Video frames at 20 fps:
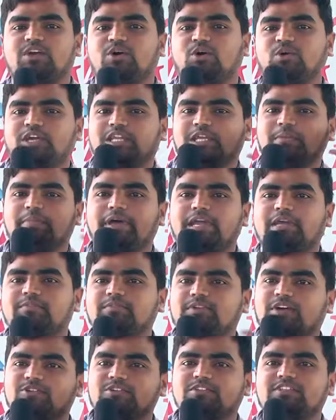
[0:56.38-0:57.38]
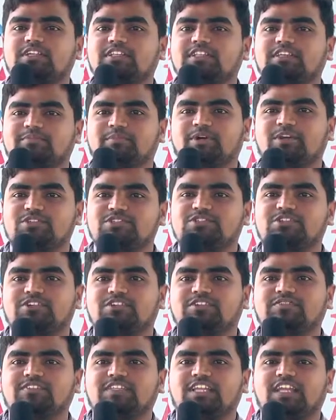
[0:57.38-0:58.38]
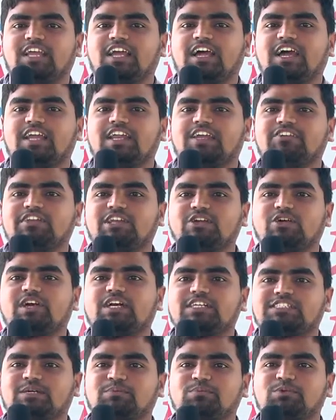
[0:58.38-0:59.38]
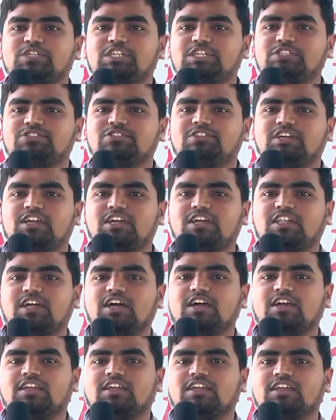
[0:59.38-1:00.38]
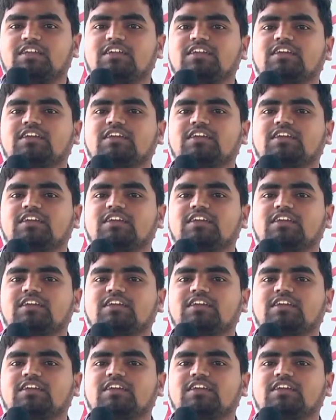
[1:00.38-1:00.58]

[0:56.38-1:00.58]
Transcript: ఒకరికి భయం కలుగుతుంది మనసులో అరే వీళ్ళు కూడా సపోర్ట్ చేస్తారు కదా అని